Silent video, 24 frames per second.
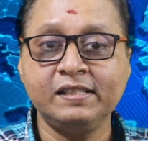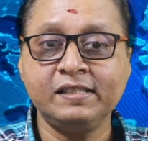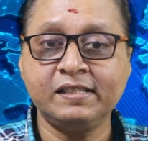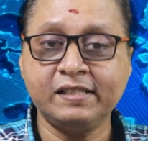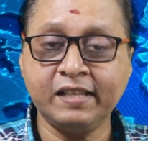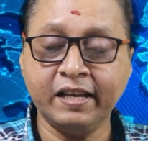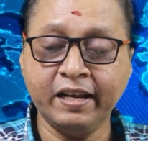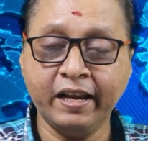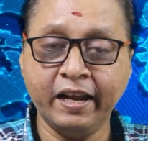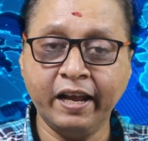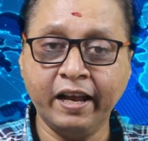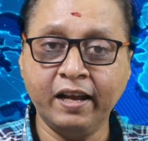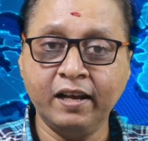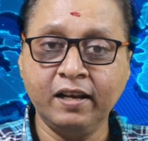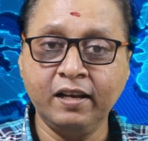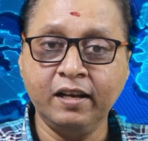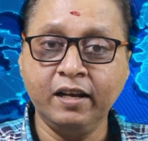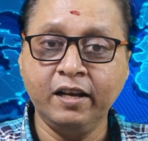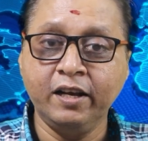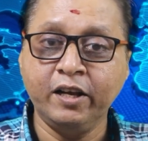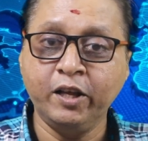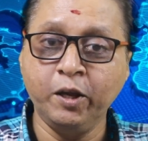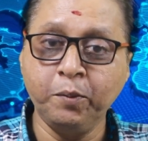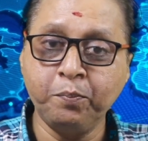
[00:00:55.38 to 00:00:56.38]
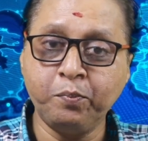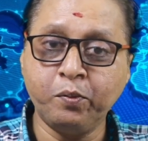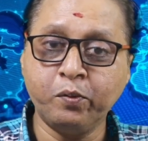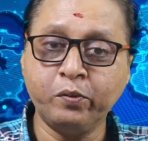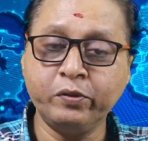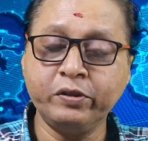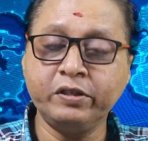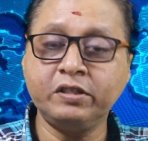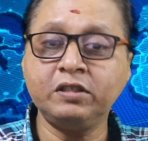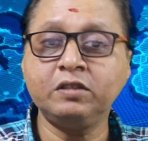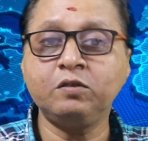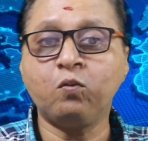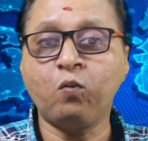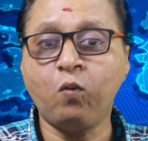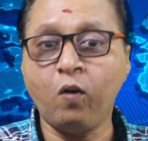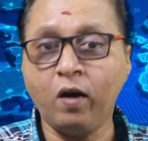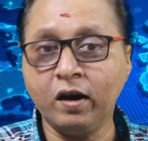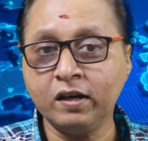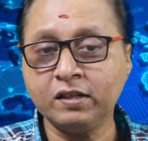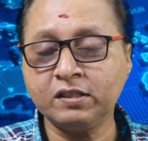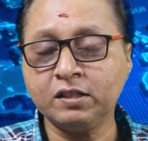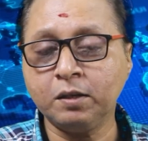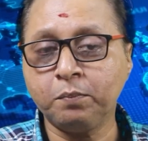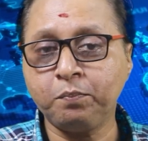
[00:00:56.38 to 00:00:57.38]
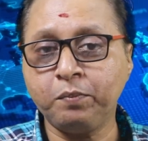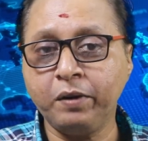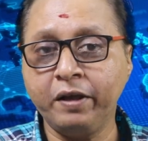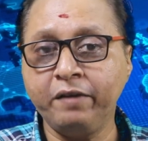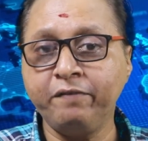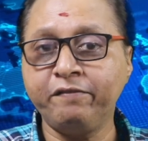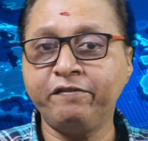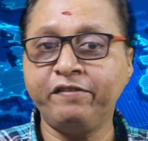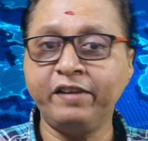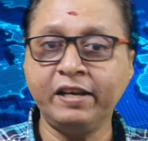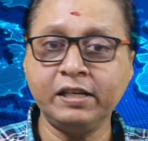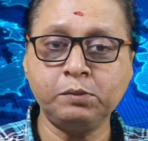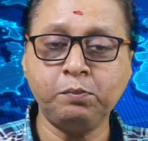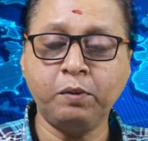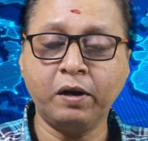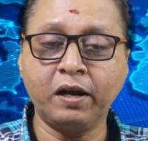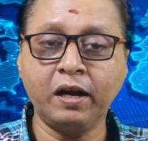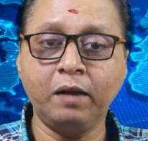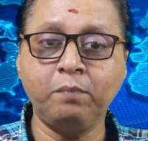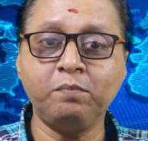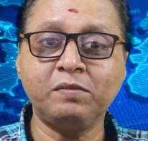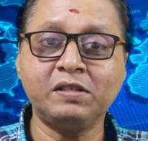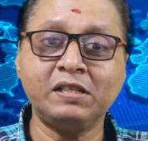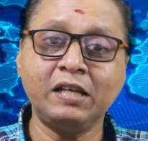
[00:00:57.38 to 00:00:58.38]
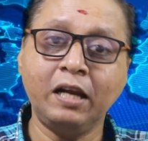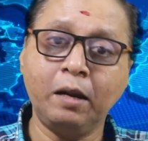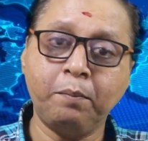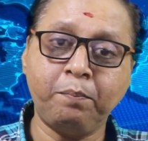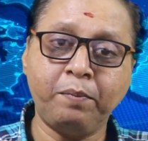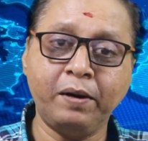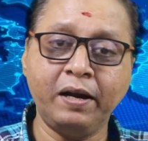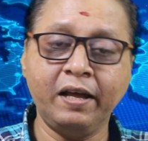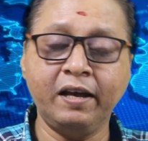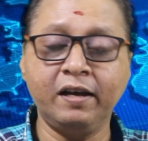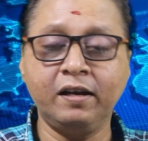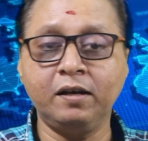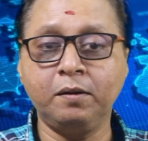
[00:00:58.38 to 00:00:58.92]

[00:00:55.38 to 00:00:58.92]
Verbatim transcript: சரி இப்போ வந்துட்டு வாட்ஸ்அப்லேயும் ஃபேஸ்புக்லேயும் சில பல